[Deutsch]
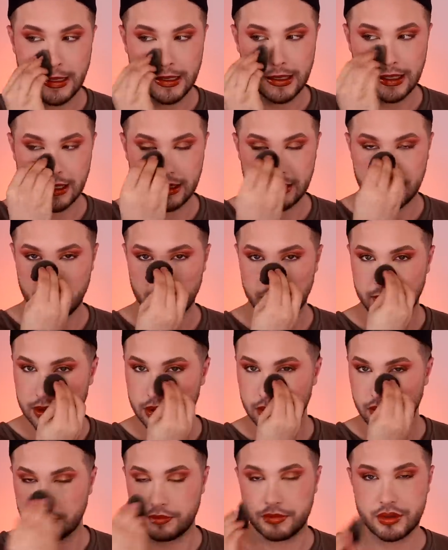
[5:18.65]
kann dann nochmal
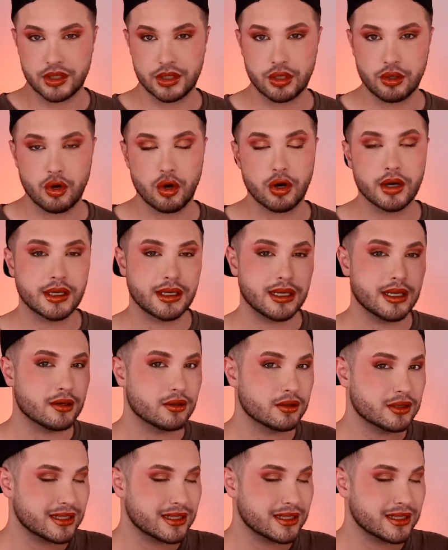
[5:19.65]
so ein bisschen korrigieren.